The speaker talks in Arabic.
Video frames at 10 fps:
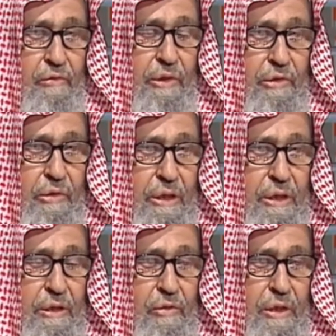
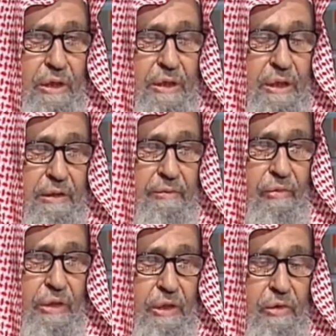والدعاء له آداب
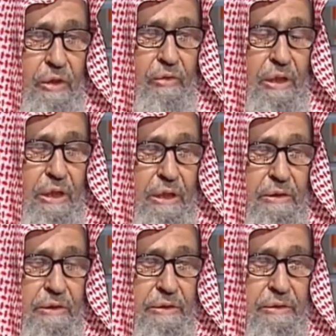وله
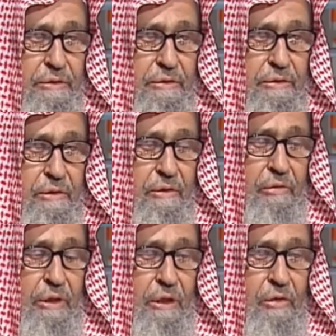أوقات
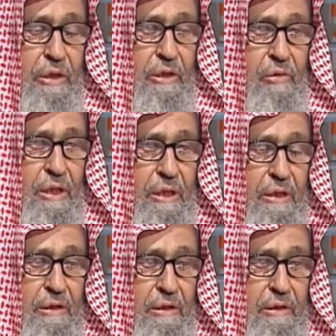وله
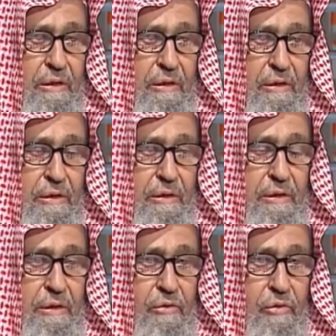أحوال
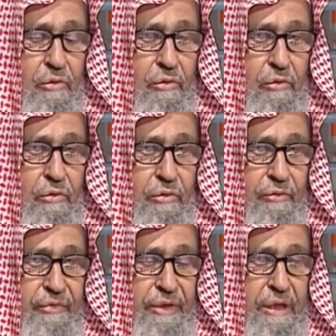يكون
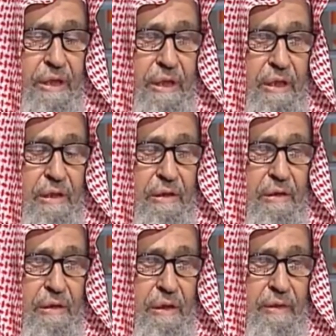فيها
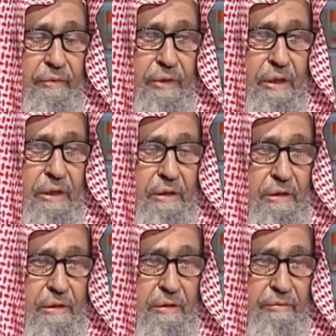أفضل
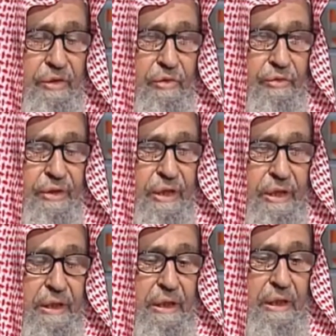منه في
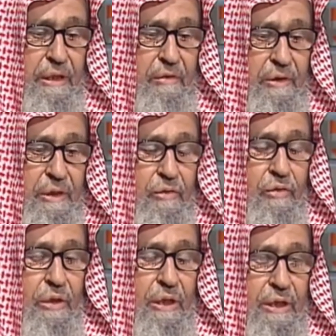غيرها
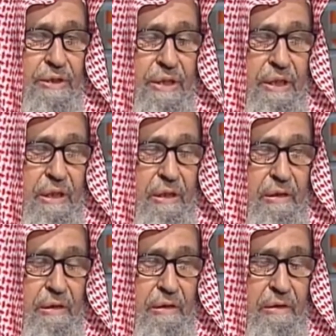ويكون أرجى
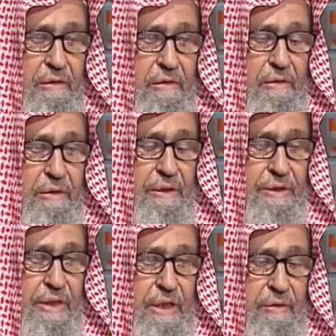
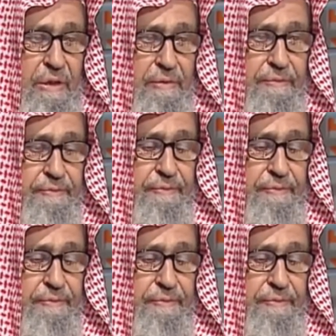للإجابة